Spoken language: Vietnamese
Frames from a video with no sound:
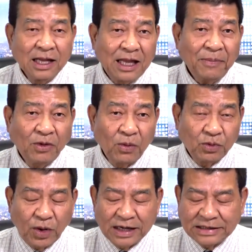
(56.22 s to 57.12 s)
tiếp tục
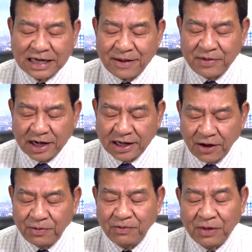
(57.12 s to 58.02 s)
tuần tra Biển
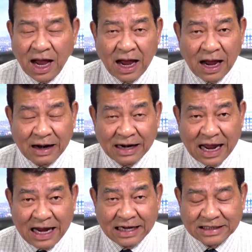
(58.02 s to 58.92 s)
Đông, à,
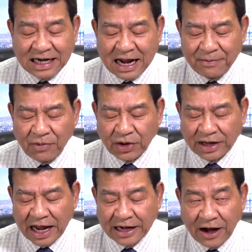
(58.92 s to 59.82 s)
đây sẽ là một
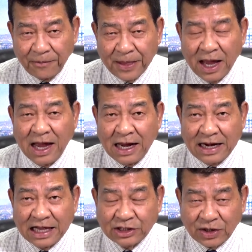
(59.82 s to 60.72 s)
hành động
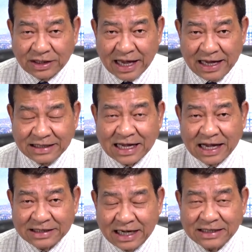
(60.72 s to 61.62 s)
để cho thấy
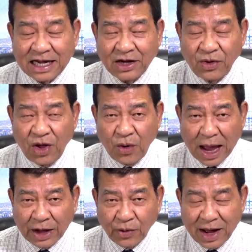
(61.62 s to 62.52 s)
rằng chính sách đối
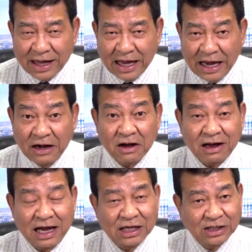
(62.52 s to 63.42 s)
ngoại của Hoa Kỳ được
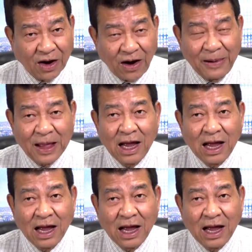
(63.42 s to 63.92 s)
hiện rõ